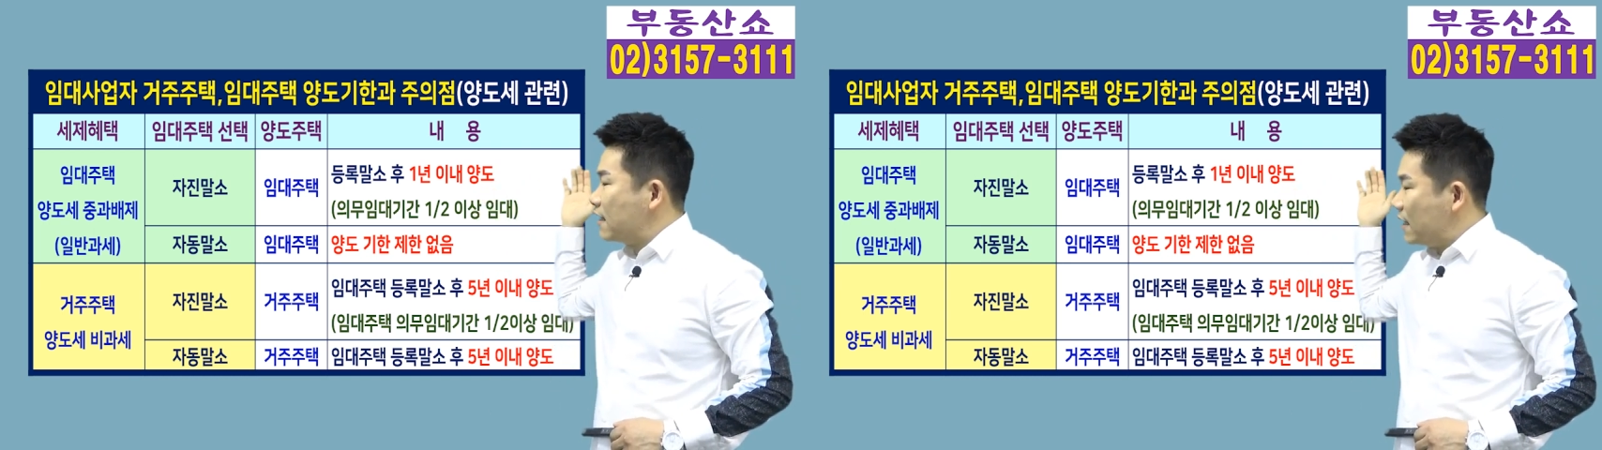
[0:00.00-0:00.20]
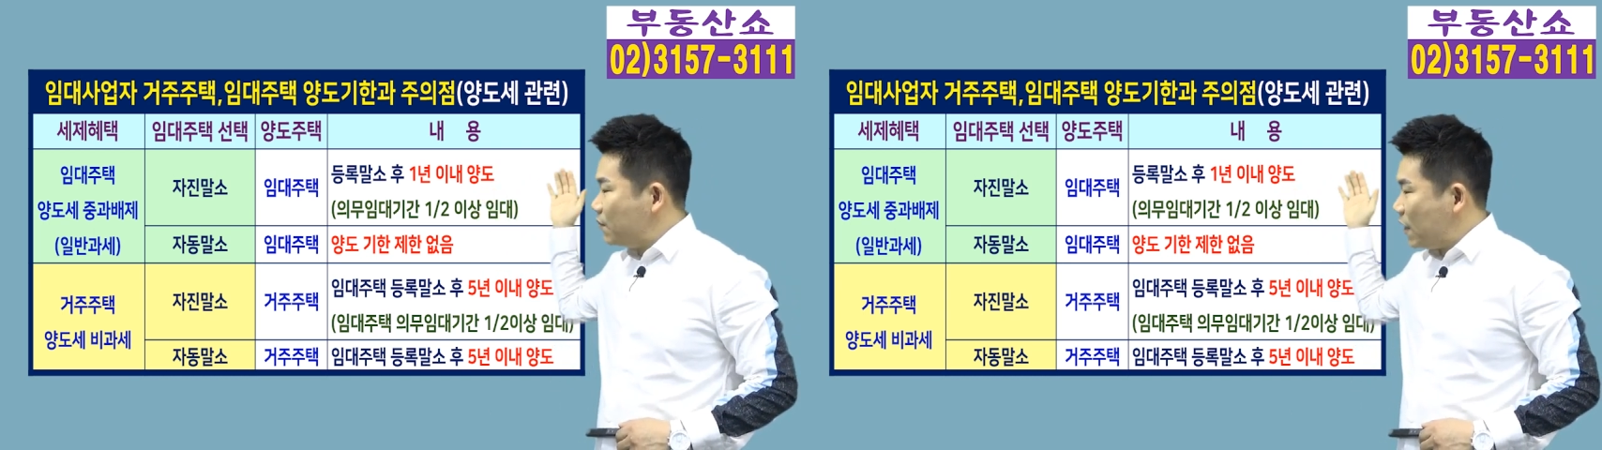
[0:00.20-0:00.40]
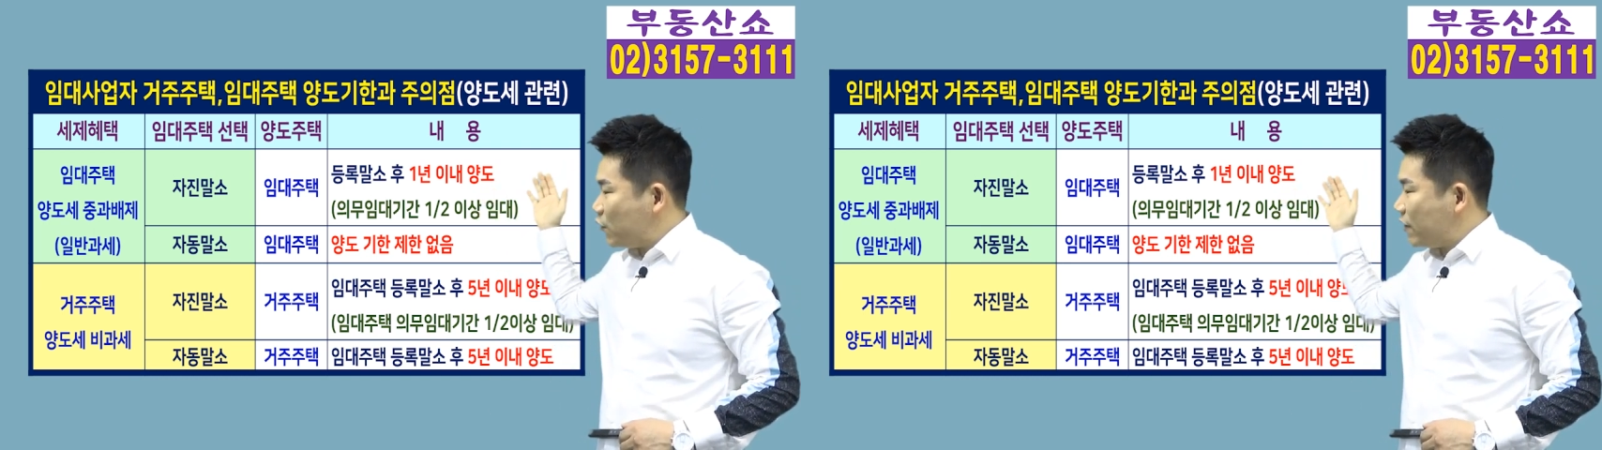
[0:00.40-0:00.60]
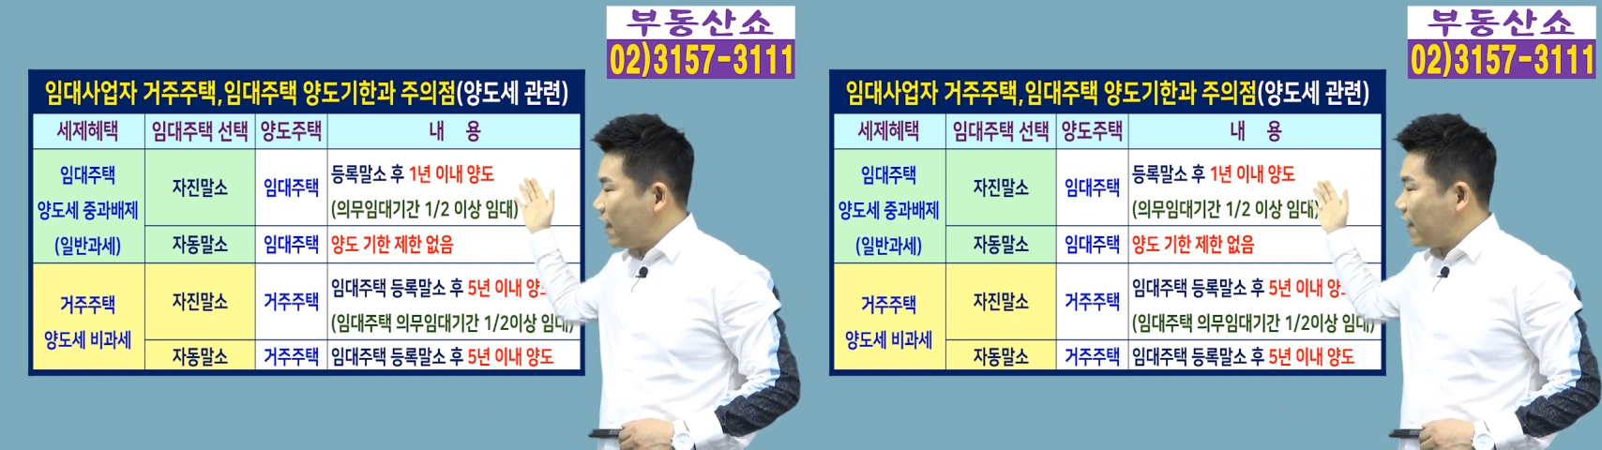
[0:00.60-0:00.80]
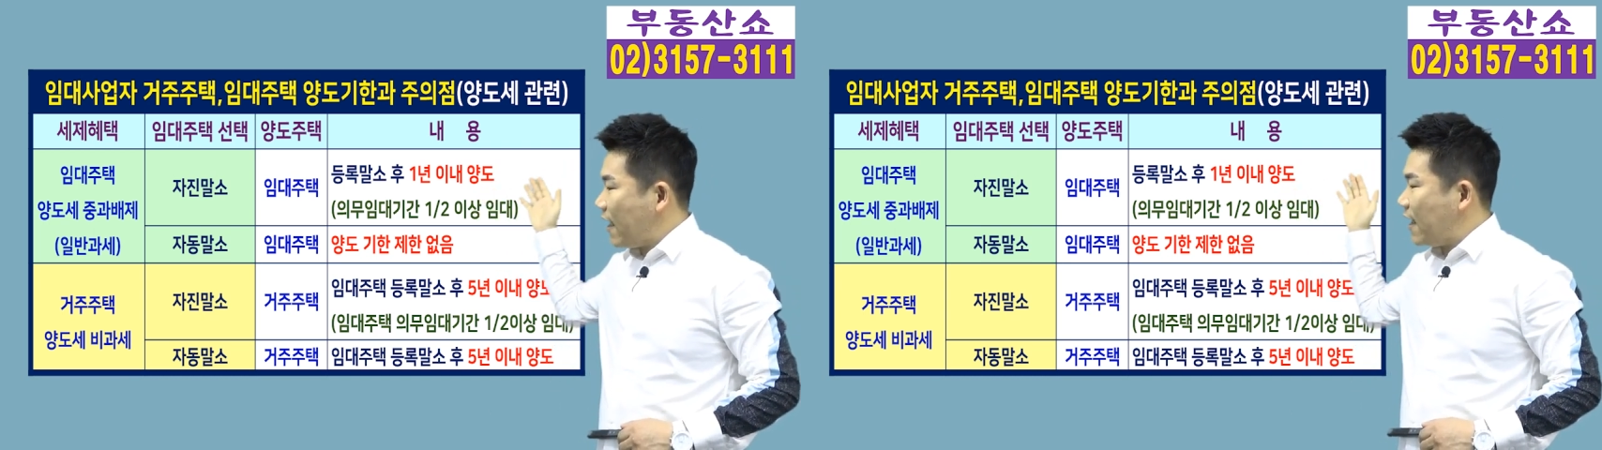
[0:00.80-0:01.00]

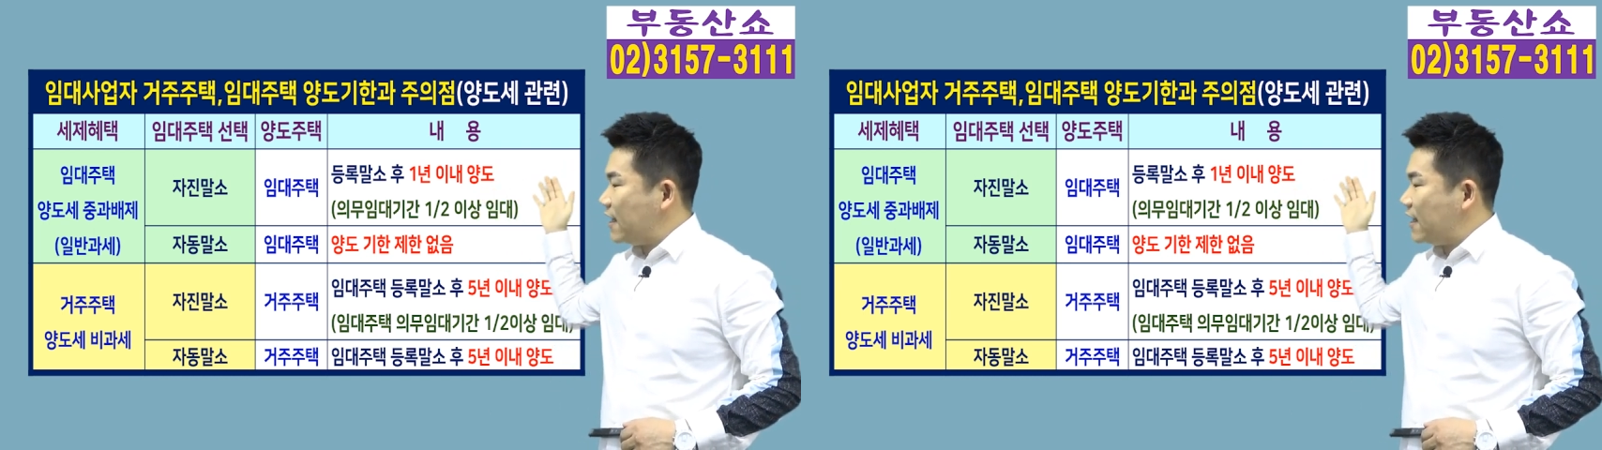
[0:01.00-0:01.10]
임대주택의